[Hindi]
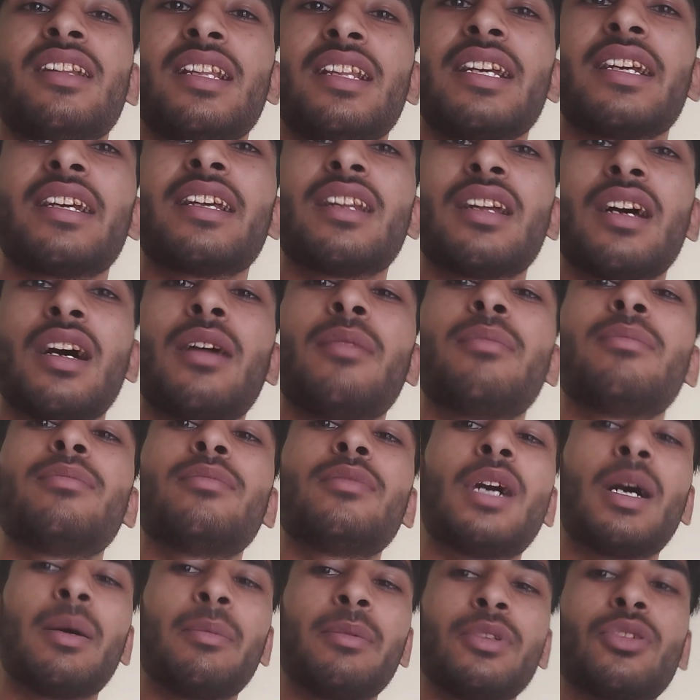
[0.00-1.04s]
लेकिन हम
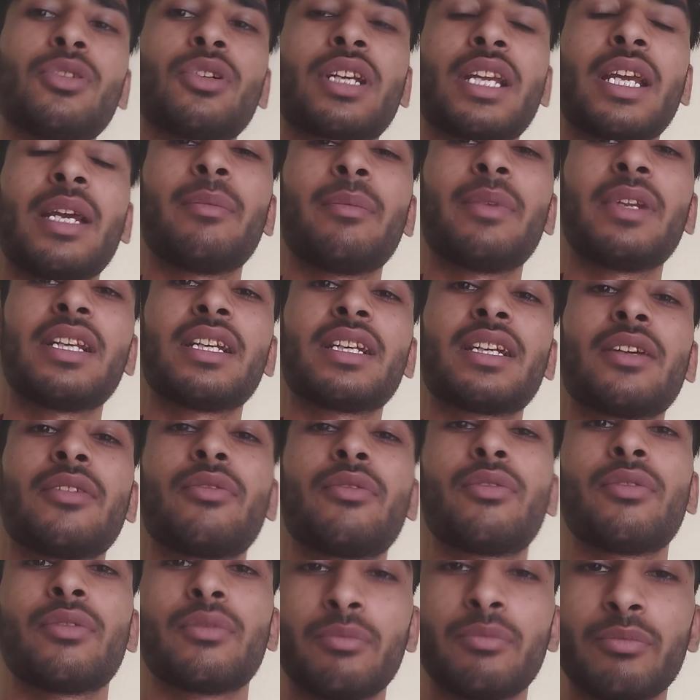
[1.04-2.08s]
अभी तो कैमरे के
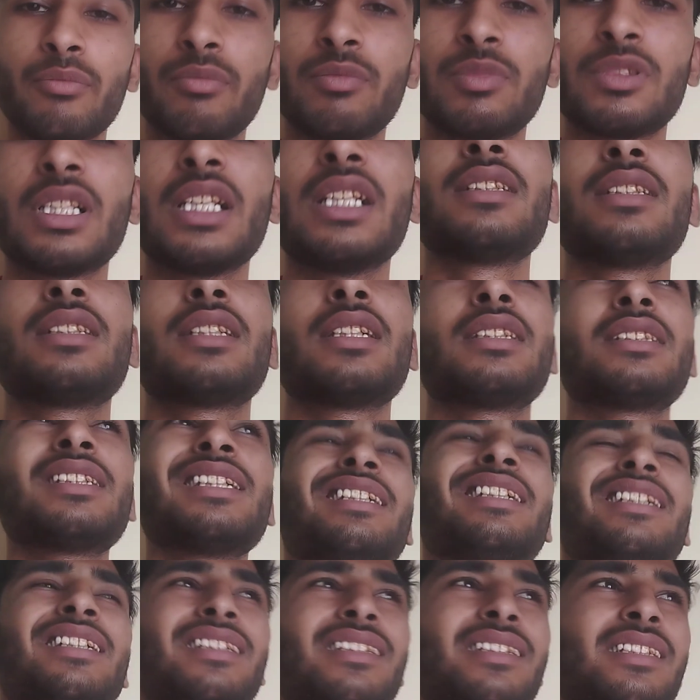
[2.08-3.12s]
सेंसर से
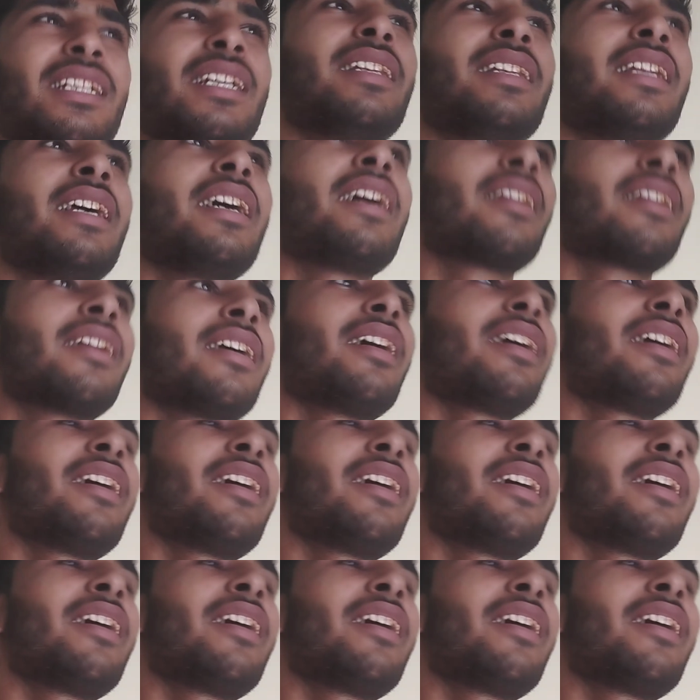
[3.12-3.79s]
ही इससे ही देख रहे